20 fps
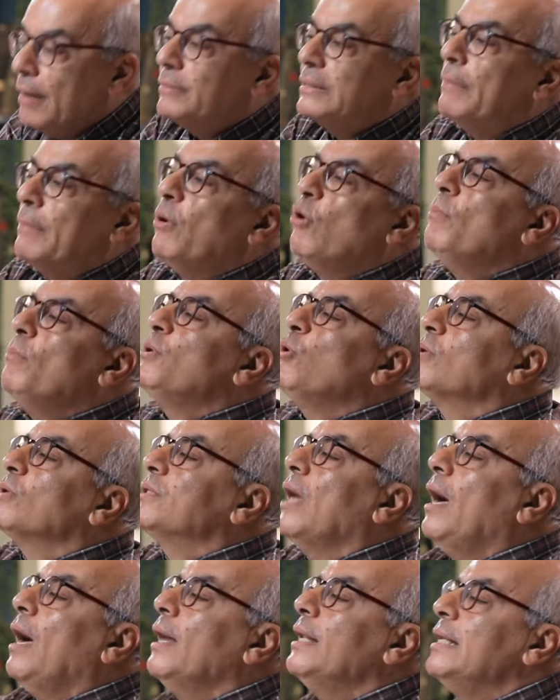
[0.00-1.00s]
طب هو
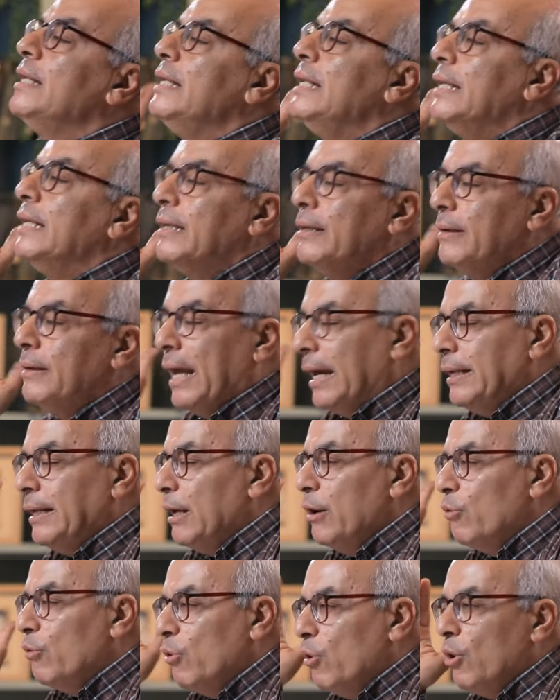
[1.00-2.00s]
بيوضحها لي ليه؟
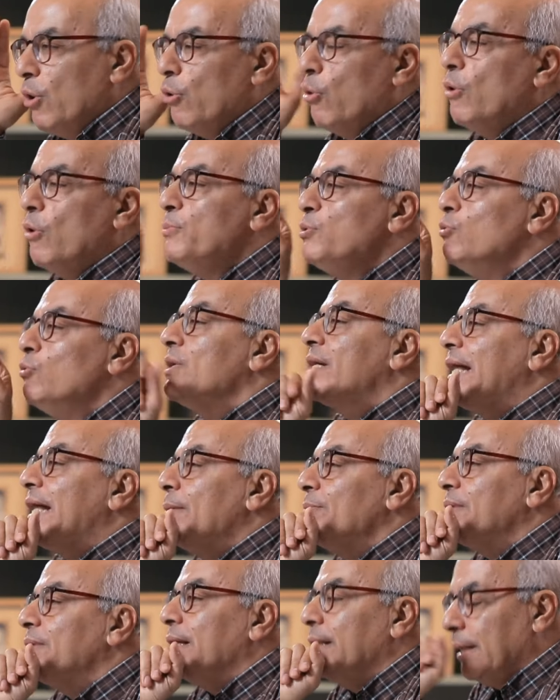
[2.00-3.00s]
يعني هو هو بيقول
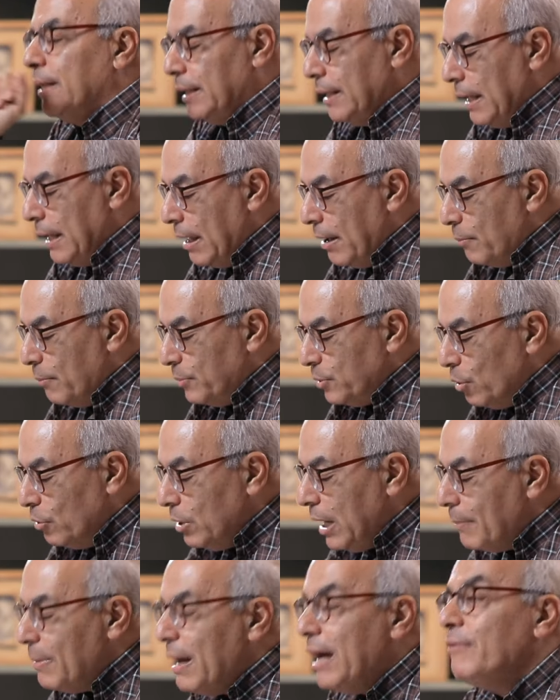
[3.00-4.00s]
الكلام ده ليه؟
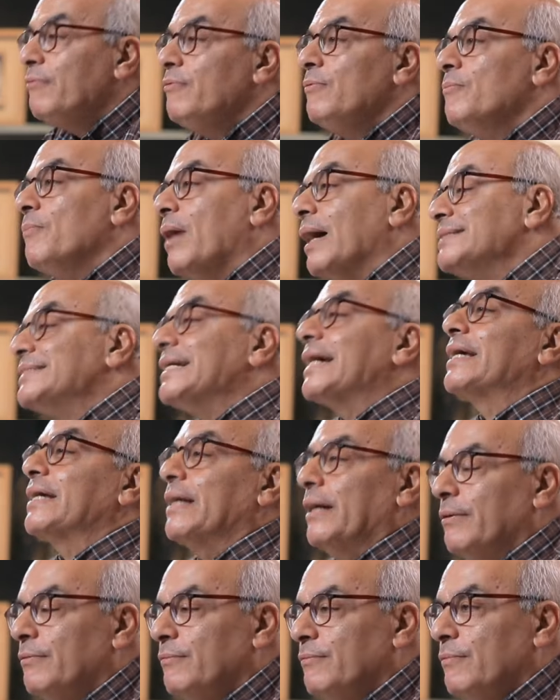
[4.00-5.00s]
بيقولها بقى مع
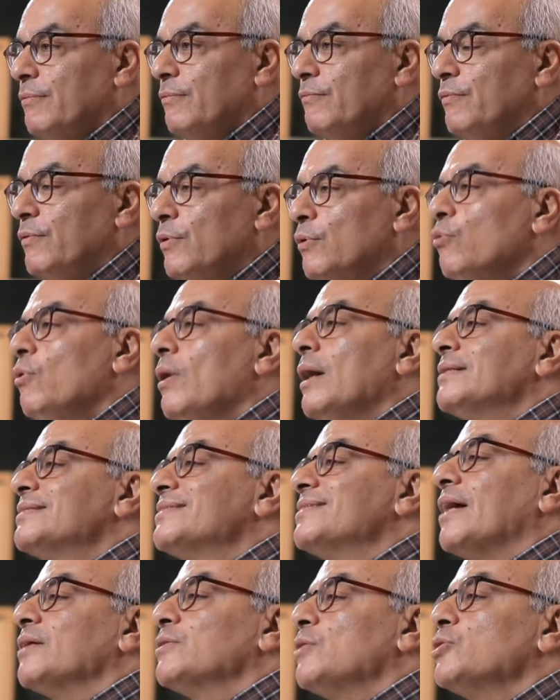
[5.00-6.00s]
زكه في لقا
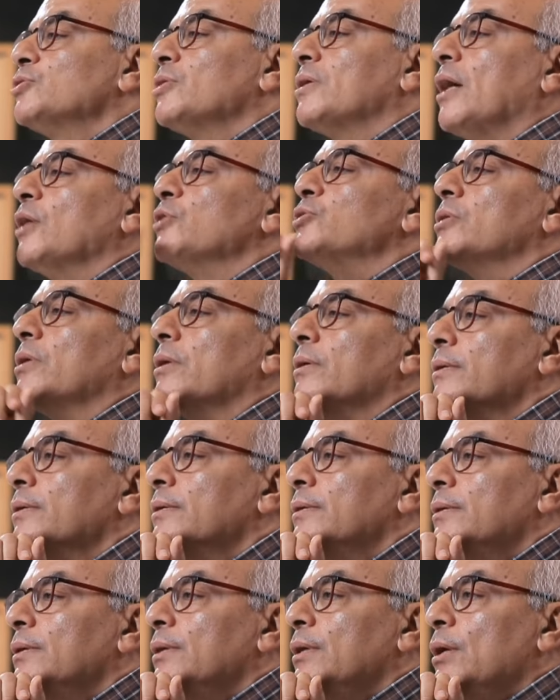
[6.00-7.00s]
19 10
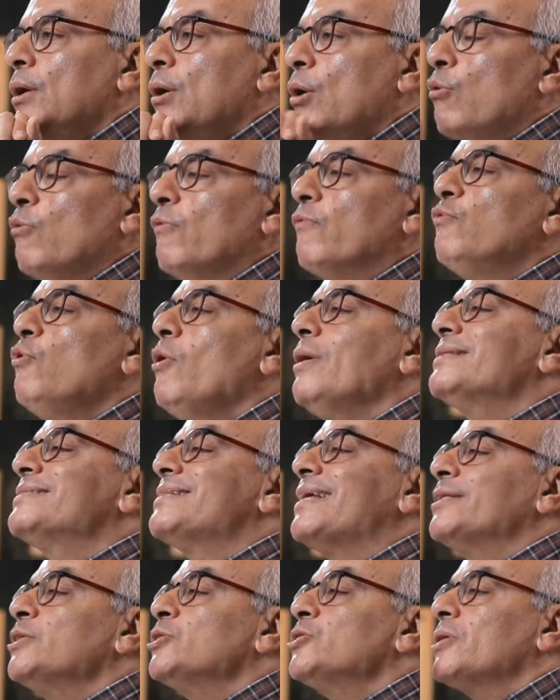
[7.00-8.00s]
وفي لقا
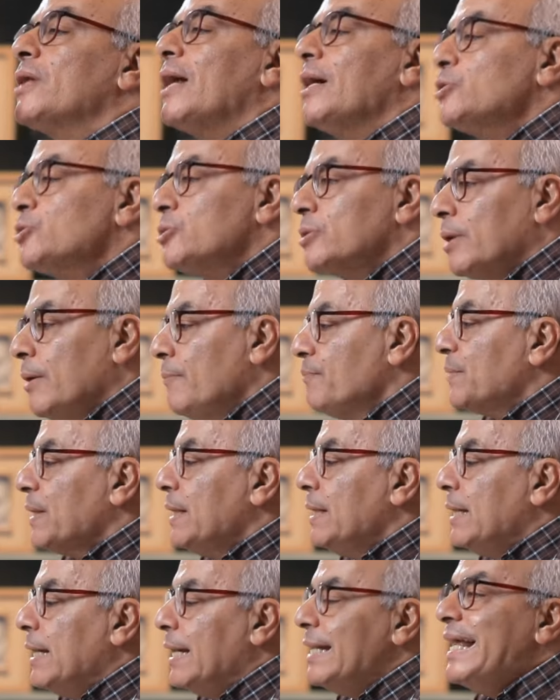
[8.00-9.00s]
19 10
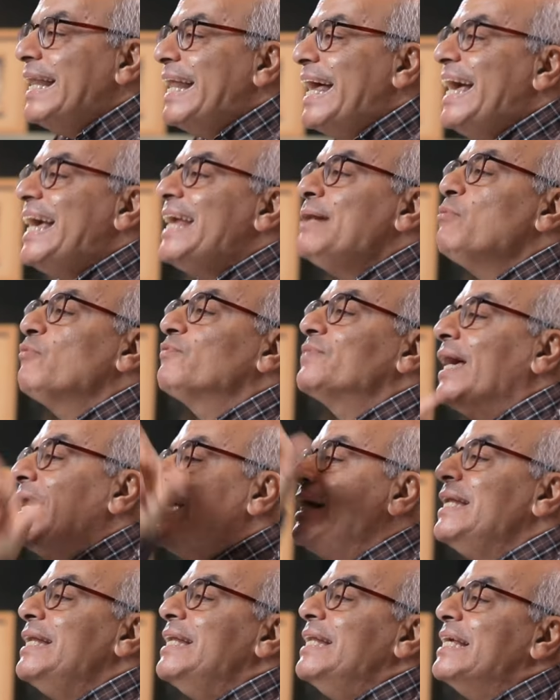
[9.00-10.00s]
هي الآية
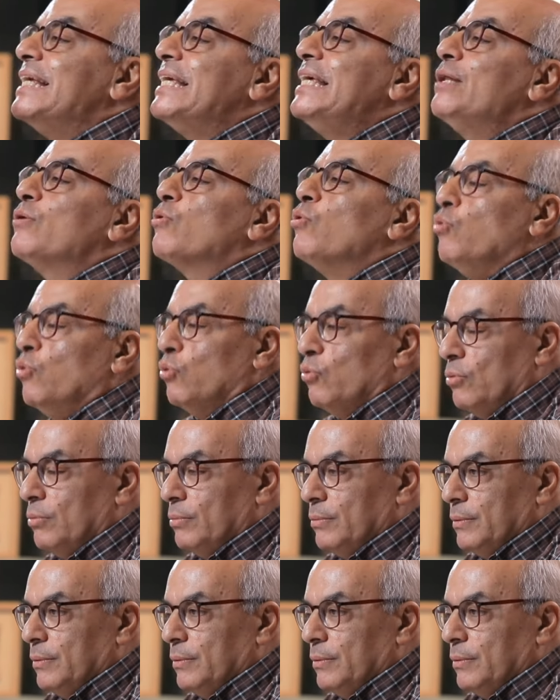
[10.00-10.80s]
المفتاحية للإنجيل كله